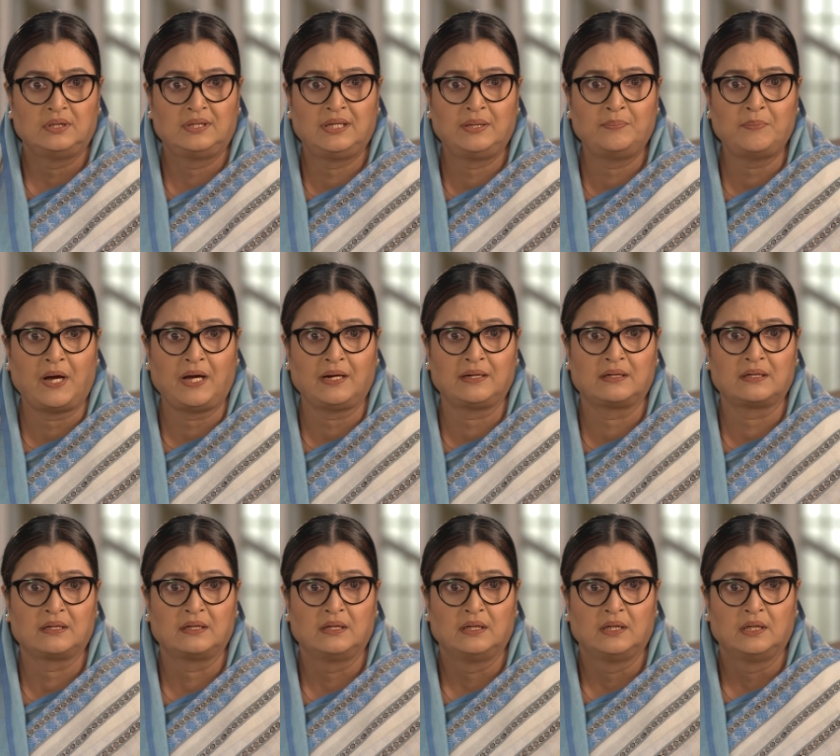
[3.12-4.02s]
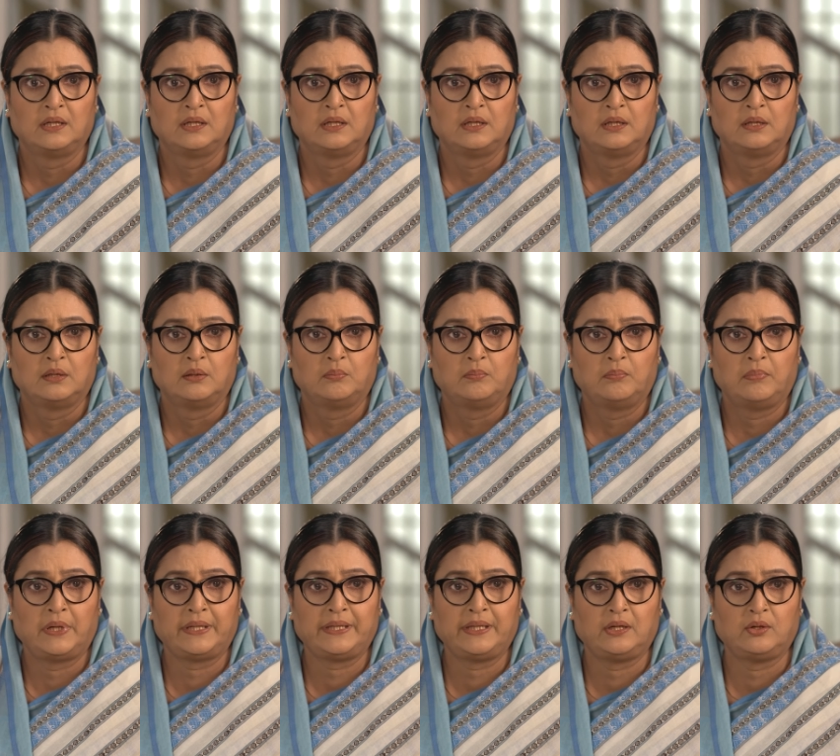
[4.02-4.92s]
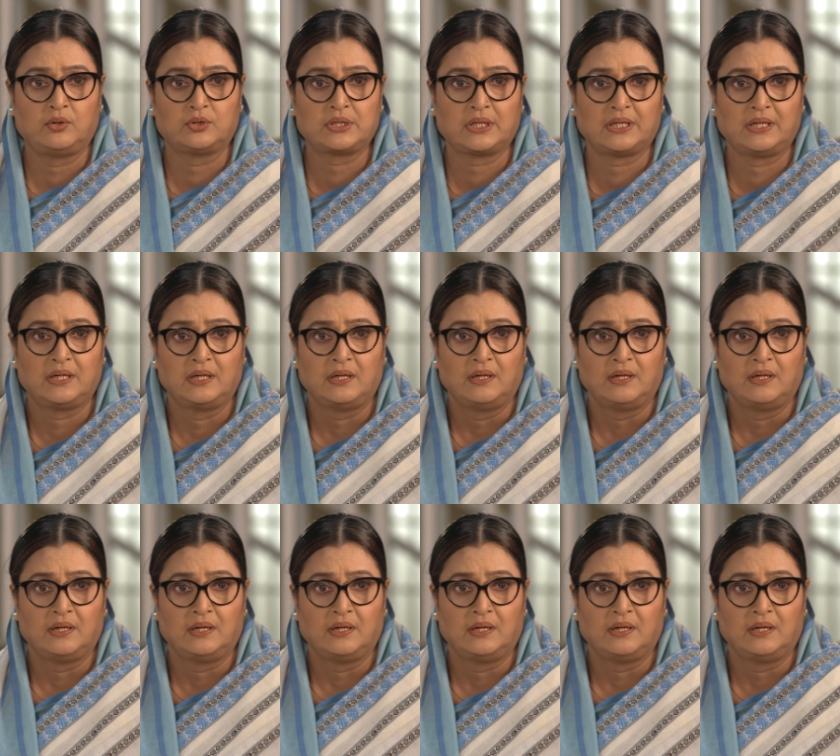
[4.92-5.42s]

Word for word: রিমান্ড মানে ওই যে